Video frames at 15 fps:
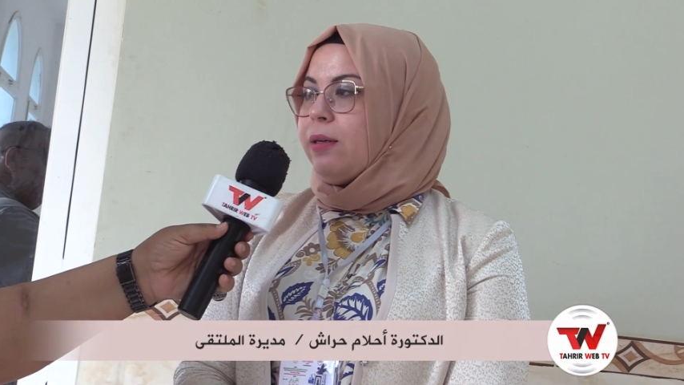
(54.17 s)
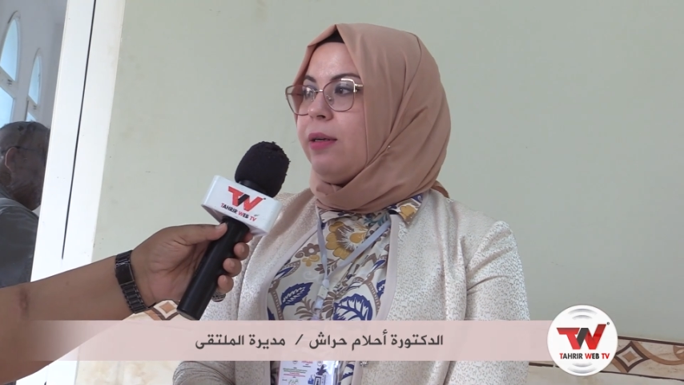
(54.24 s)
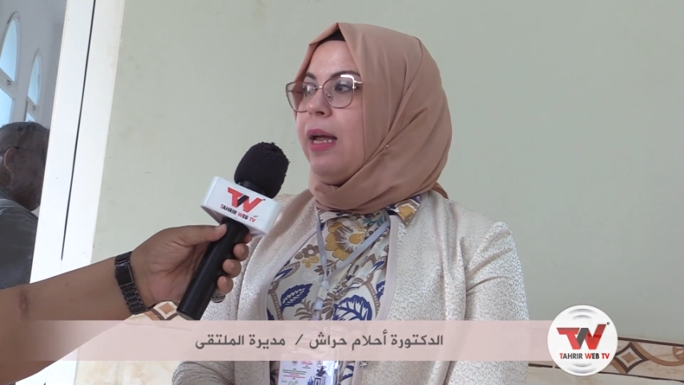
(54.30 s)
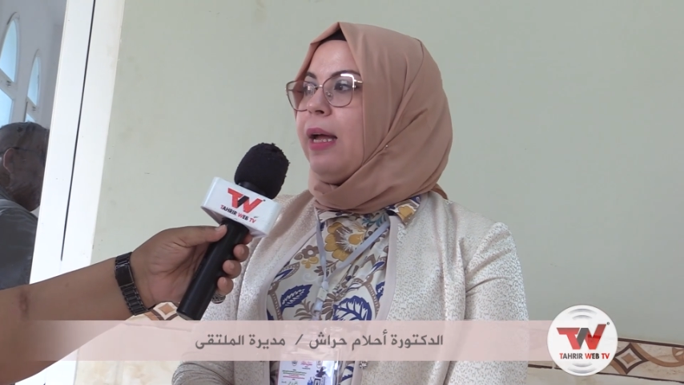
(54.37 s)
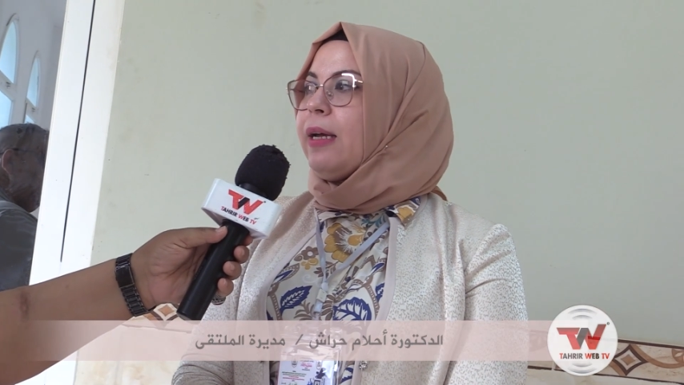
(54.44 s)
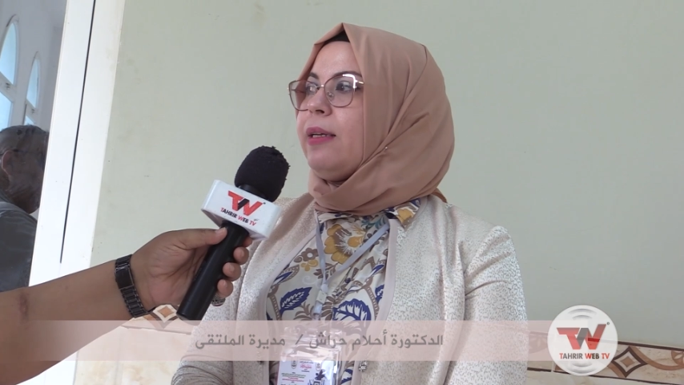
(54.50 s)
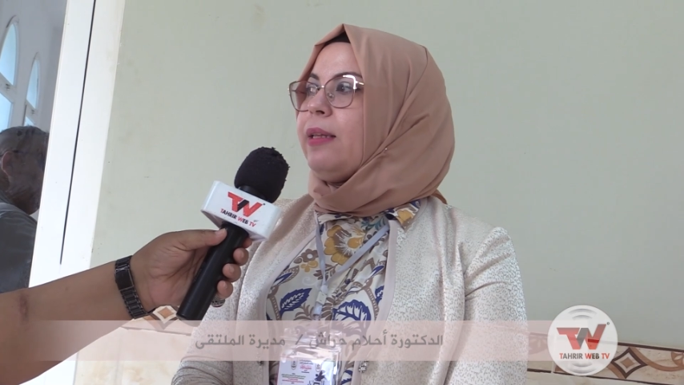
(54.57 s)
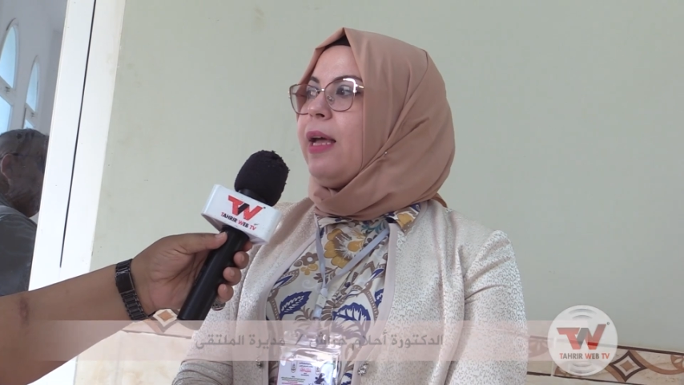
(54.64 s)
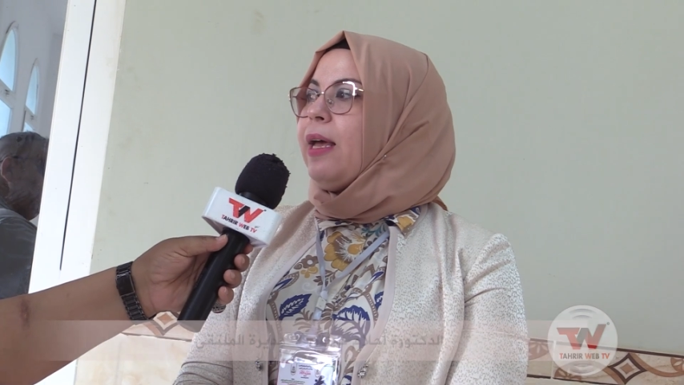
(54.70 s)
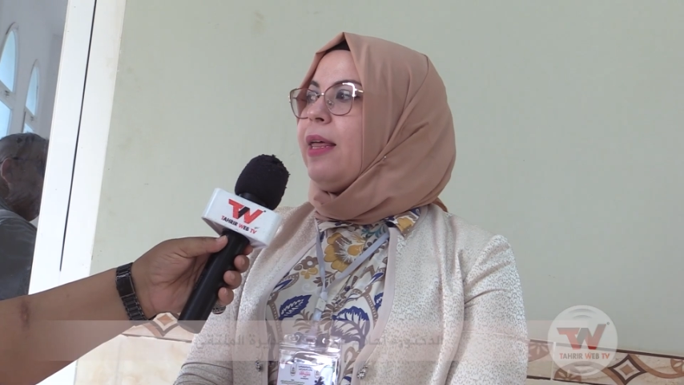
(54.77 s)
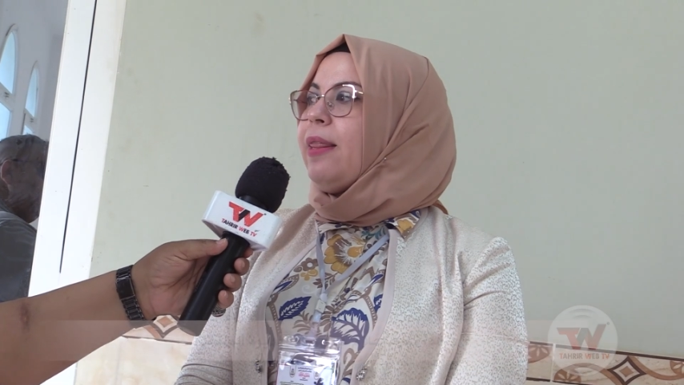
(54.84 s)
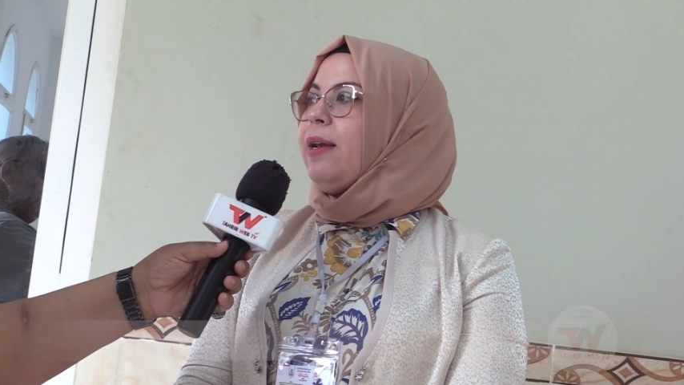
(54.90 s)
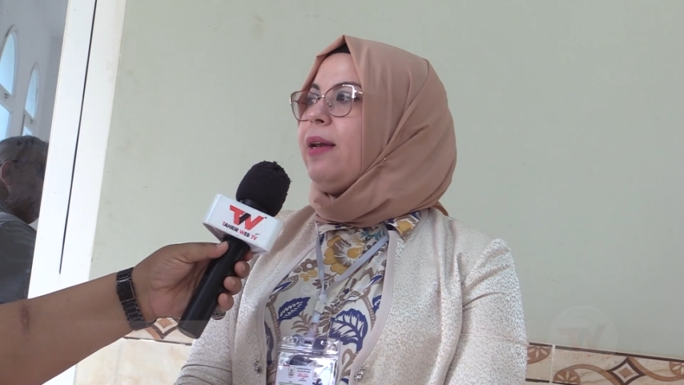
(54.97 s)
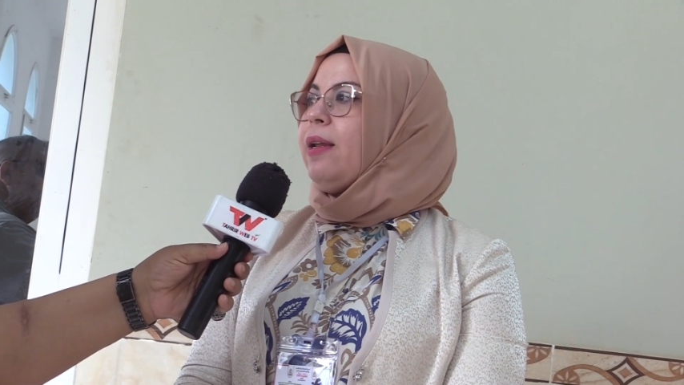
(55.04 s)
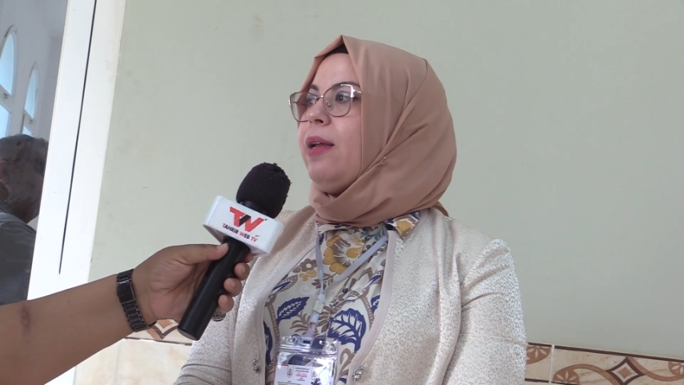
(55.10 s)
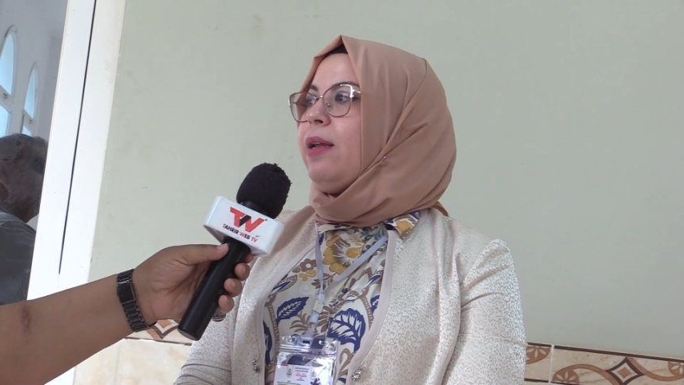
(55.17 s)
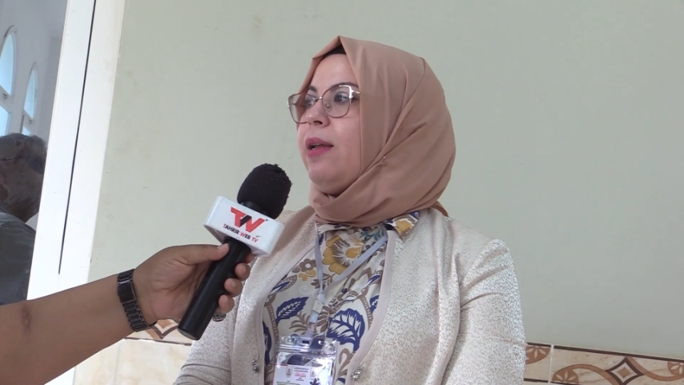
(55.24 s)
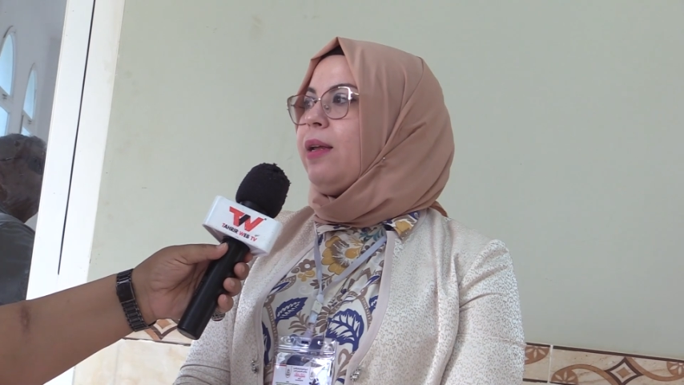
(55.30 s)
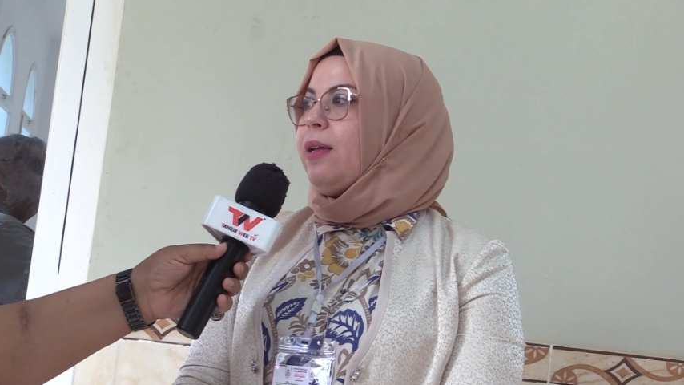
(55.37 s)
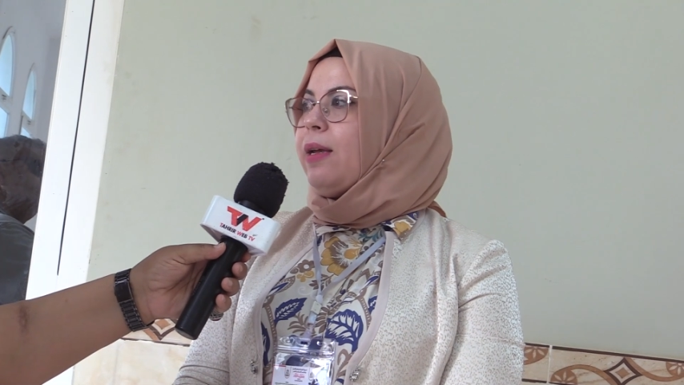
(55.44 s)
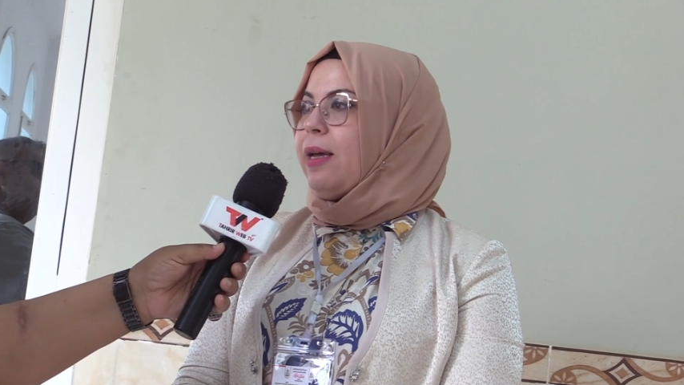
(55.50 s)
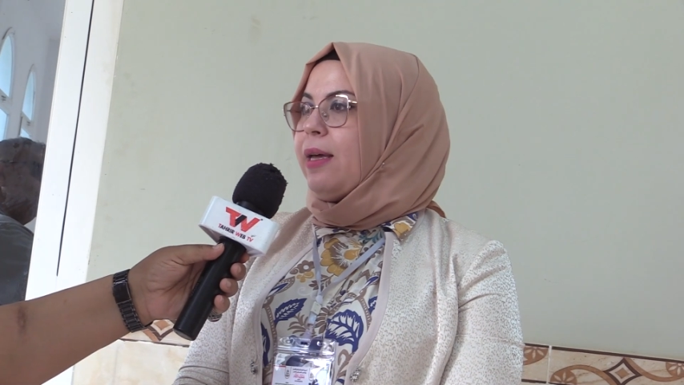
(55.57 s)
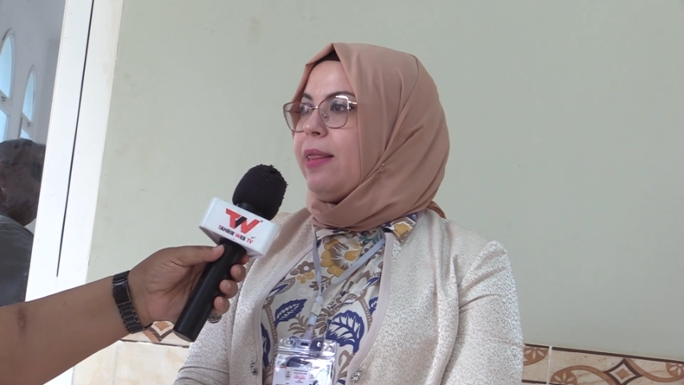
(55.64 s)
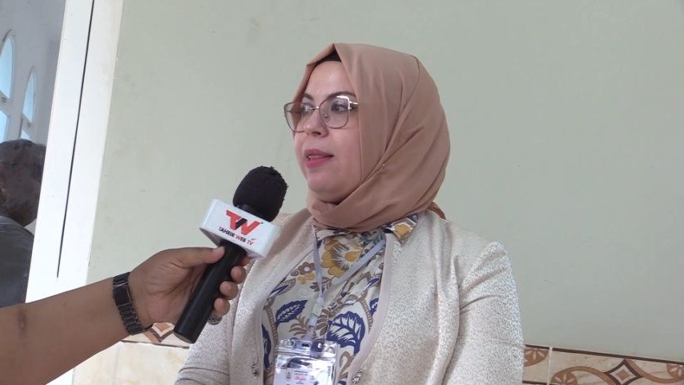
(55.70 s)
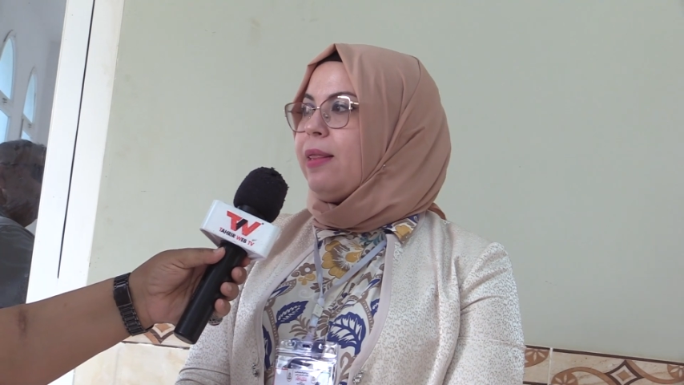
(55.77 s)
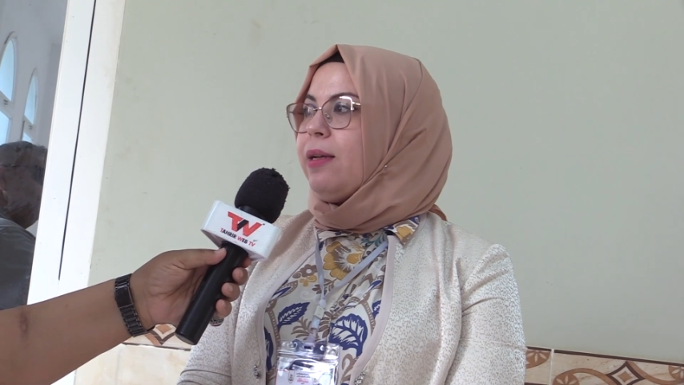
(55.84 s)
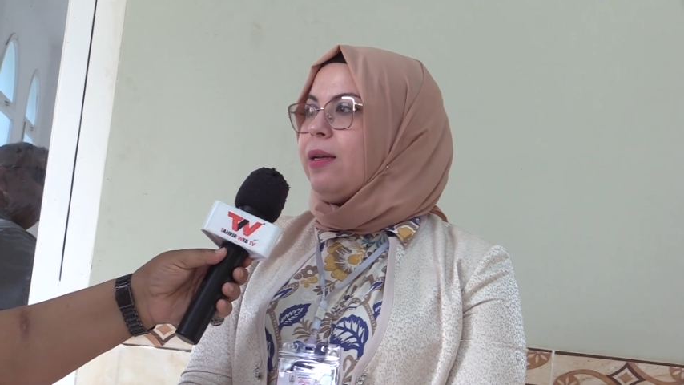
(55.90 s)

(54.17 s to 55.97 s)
نعقد هذا هذا